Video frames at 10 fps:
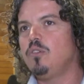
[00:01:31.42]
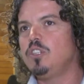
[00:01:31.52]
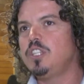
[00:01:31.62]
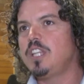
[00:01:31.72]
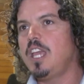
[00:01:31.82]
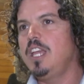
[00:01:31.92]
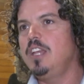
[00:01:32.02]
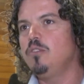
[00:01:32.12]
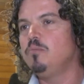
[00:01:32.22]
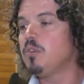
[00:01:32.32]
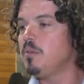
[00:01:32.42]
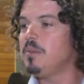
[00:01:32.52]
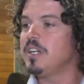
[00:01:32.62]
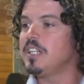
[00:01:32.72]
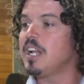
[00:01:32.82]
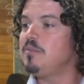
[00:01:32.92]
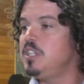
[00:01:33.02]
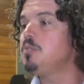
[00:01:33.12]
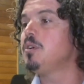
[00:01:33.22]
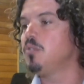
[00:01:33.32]
hoje tem um problema
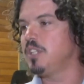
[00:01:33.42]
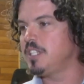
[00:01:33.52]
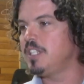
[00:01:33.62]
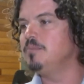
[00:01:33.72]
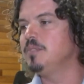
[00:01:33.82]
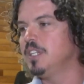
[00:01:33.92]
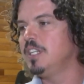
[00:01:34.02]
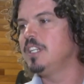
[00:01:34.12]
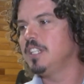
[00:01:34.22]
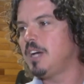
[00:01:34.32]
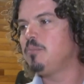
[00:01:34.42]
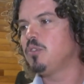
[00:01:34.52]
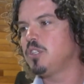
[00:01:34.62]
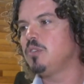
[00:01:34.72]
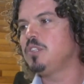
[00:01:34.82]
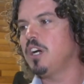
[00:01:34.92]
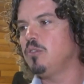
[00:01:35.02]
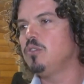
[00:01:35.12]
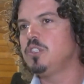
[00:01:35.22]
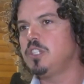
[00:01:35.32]
gravíssimo acontecendo na produção de
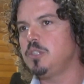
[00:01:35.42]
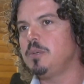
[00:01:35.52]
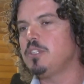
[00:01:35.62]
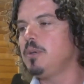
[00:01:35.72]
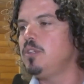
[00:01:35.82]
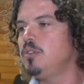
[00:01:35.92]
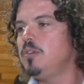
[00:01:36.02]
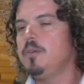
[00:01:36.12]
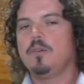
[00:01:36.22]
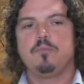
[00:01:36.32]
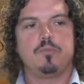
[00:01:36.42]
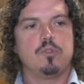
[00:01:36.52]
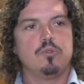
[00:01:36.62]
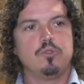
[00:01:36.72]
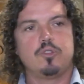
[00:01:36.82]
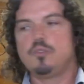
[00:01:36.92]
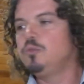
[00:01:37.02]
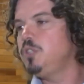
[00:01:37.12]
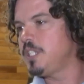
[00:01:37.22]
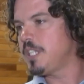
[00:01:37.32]
arroz, especialmente do
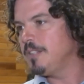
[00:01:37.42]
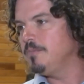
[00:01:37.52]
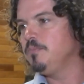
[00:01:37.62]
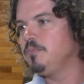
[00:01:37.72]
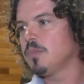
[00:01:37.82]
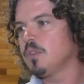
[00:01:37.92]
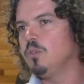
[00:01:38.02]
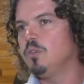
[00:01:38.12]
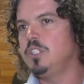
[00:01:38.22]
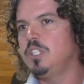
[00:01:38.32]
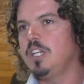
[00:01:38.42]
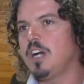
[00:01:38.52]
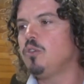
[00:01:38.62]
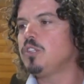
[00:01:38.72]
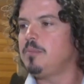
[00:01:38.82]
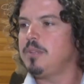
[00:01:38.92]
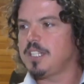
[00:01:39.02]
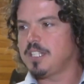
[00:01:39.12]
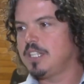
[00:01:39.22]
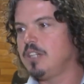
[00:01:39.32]
sul do estado, onde a
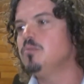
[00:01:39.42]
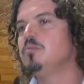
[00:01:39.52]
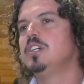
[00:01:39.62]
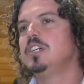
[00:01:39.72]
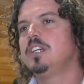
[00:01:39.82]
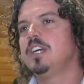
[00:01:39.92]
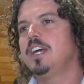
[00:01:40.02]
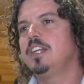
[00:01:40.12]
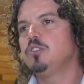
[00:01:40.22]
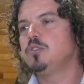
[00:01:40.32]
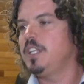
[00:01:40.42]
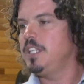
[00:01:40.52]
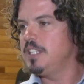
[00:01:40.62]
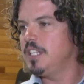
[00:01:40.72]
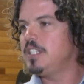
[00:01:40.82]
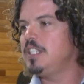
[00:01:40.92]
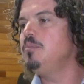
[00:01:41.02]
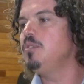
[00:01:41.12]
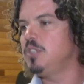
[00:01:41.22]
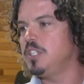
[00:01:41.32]
contaminação é, dos fertilizantes
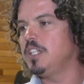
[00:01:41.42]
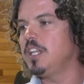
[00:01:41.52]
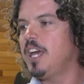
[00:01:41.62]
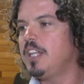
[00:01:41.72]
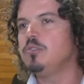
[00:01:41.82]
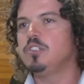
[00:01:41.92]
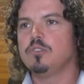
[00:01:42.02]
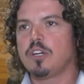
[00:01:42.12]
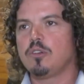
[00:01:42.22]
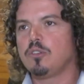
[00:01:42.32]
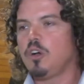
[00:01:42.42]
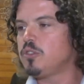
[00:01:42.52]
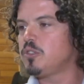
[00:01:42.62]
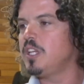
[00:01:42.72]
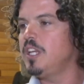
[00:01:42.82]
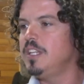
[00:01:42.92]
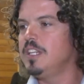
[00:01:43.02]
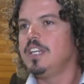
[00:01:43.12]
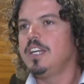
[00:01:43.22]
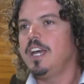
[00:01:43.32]
químicos sintéticos e dos agrotóxicos tem
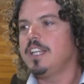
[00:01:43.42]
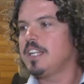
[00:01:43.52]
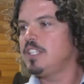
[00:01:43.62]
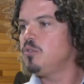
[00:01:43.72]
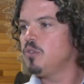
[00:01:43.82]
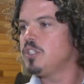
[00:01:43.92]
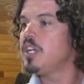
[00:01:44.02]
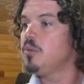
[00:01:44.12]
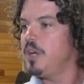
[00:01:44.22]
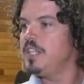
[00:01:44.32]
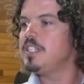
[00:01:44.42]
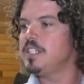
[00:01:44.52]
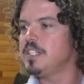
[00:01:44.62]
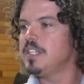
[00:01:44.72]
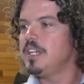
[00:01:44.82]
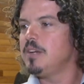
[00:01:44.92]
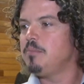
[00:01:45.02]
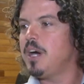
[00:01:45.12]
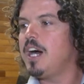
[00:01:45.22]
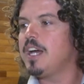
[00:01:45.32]
é, trazido consequências
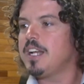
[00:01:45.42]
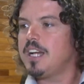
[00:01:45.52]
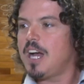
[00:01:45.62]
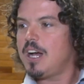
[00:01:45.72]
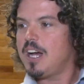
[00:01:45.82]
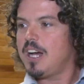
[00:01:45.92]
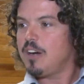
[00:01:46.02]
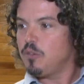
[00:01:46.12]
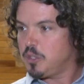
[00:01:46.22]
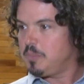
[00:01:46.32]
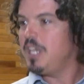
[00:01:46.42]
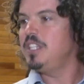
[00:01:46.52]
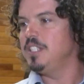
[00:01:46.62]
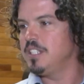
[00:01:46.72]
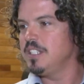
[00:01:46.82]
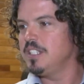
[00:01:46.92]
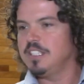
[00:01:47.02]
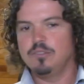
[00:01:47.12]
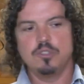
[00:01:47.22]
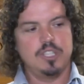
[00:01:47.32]
para a, os peixes
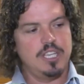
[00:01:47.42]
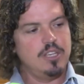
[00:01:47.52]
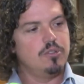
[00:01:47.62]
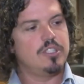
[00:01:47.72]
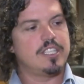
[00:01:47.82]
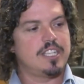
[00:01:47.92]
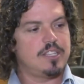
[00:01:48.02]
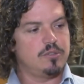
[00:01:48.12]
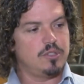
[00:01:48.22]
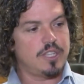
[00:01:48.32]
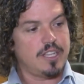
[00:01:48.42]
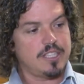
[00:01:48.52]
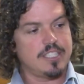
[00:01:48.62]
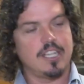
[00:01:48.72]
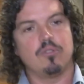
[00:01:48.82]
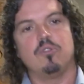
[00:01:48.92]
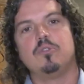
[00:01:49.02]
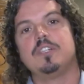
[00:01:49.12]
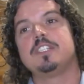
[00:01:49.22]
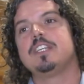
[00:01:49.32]
dos rios, das, dos, das
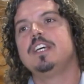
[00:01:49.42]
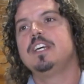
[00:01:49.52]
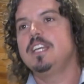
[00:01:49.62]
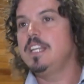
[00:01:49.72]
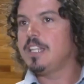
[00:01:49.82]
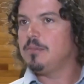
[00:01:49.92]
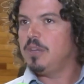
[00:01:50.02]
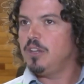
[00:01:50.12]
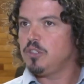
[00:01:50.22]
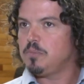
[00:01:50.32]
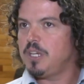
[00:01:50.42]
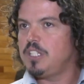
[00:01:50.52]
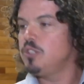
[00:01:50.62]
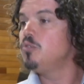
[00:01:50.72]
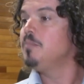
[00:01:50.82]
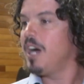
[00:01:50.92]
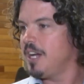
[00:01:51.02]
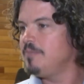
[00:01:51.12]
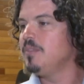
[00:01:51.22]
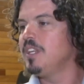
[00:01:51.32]
lagoas e também os peixes do
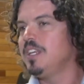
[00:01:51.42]
mar.